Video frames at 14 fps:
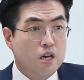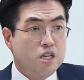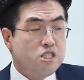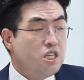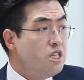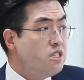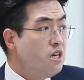
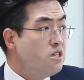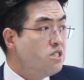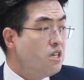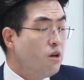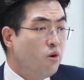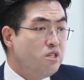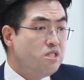
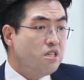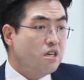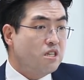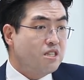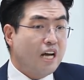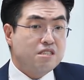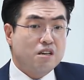신의성실의
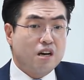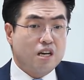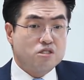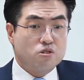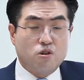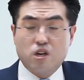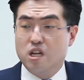원칙을
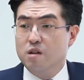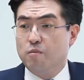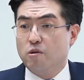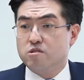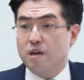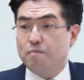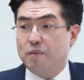따져가지고
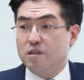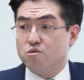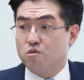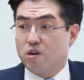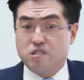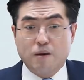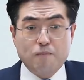일본
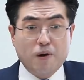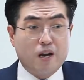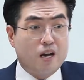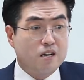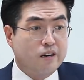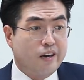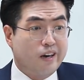재판소가
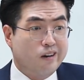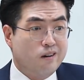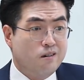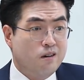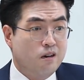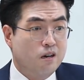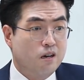재판한
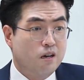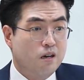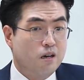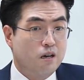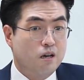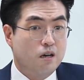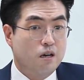거예요?
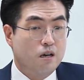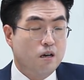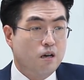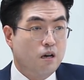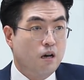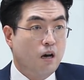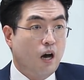
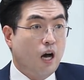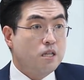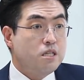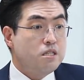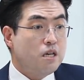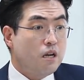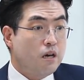
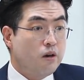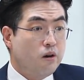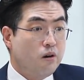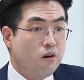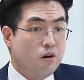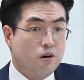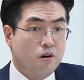
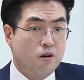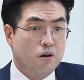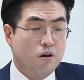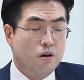아니잖아요.